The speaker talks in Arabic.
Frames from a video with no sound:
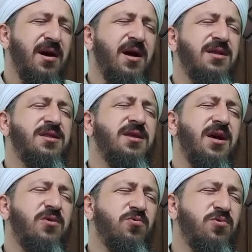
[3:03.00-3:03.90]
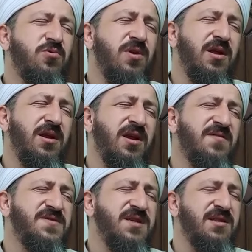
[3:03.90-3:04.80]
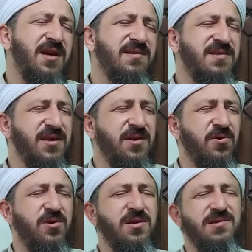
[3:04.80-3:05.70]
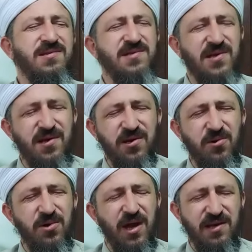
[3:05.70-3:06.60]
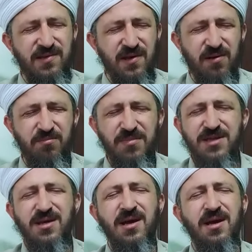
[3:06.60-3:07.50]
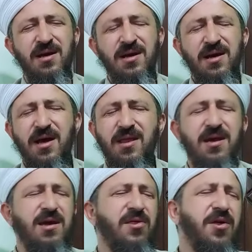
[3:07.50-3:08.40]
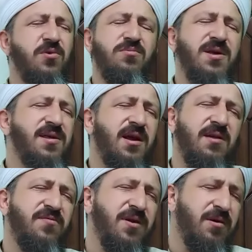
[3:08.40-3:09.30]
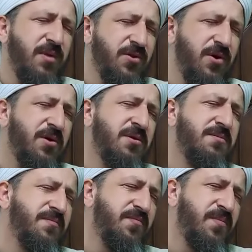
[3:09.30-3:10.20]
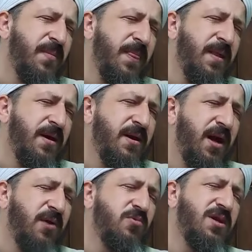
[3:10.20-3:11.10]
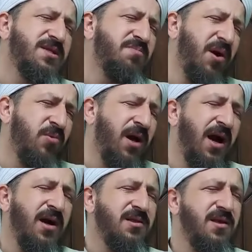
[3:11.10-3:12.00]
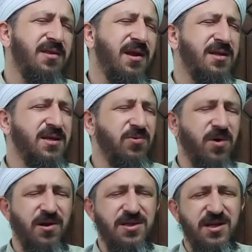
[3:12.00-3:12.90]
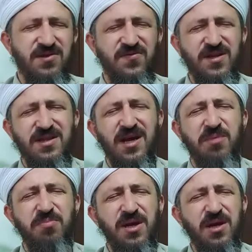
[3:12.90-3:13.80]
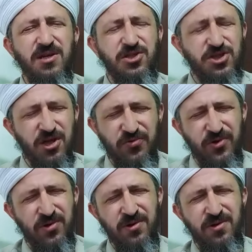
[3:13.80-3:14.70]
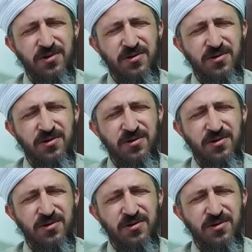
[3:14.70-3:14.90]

قد يكون للنفس تأثير ظاهر أكثر متى؟ هذا يظهر مثلا في رمضان نحن نسمع الأحاديث التي وردت في تكبيل الشيطان